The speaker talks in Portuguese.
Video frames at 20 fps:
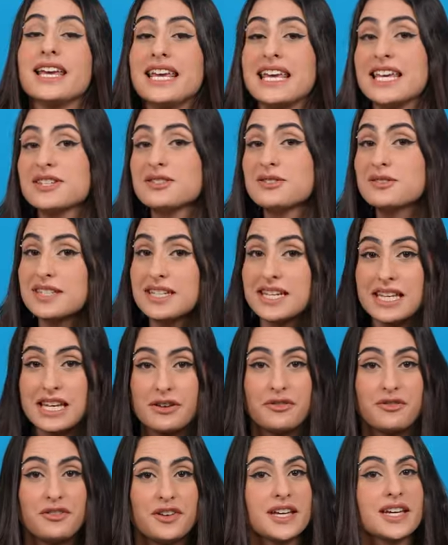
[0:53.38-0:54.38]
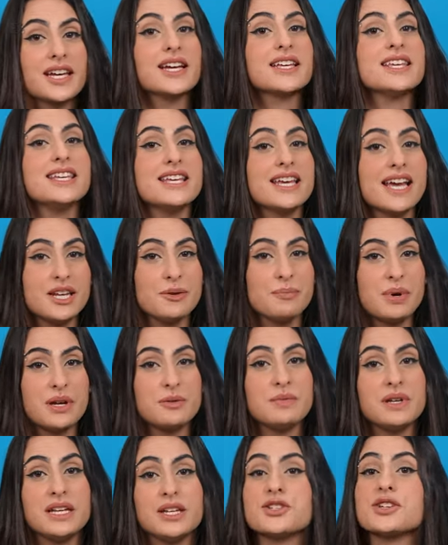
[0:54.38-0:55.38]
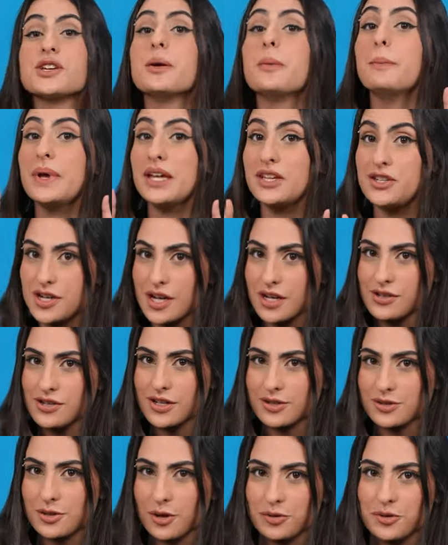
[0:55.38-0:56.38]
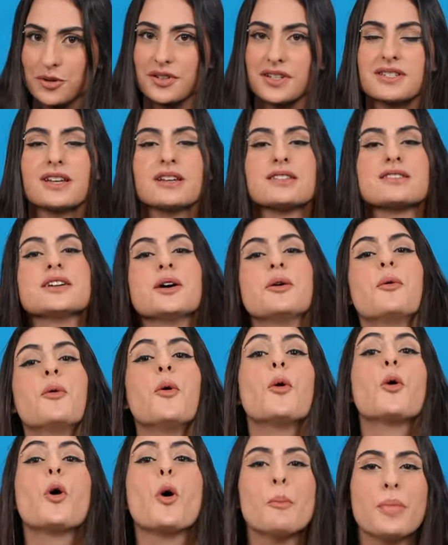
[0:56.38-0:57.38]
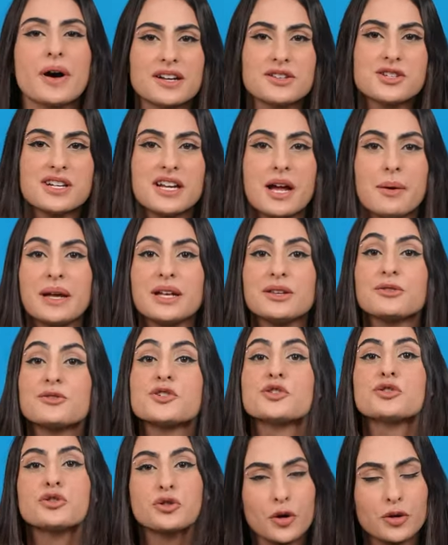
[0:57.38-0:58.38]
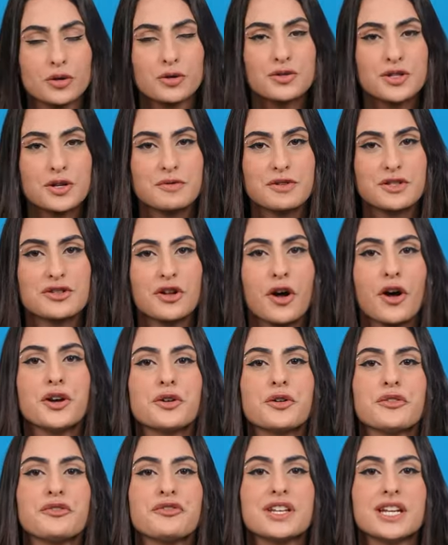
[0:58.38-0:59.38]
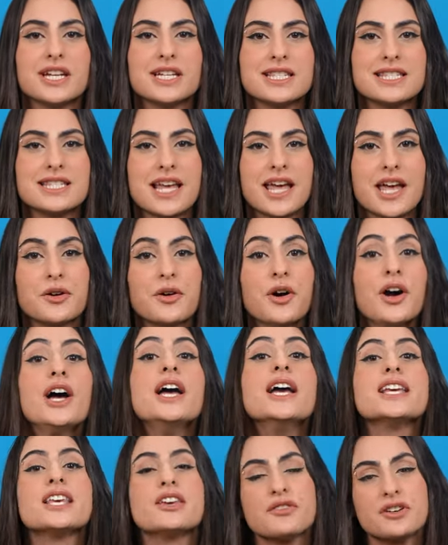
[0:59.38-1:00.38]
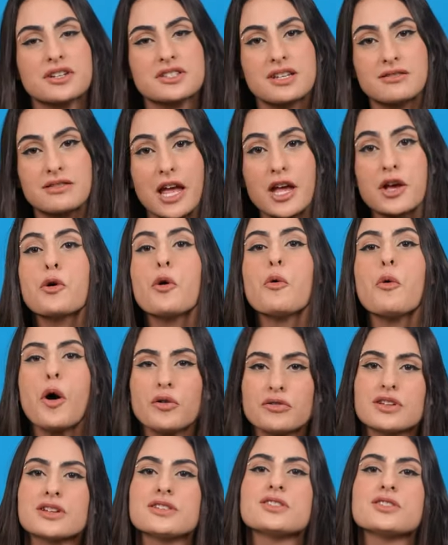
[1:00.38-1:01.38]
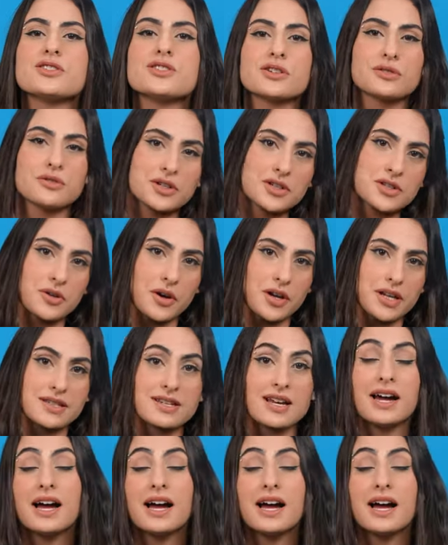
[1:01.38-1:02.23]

Isso significa que ele permite, mediante a sua autorização, o compartilhamento de todo o seu histórico financeiro que você tem com outras instituições.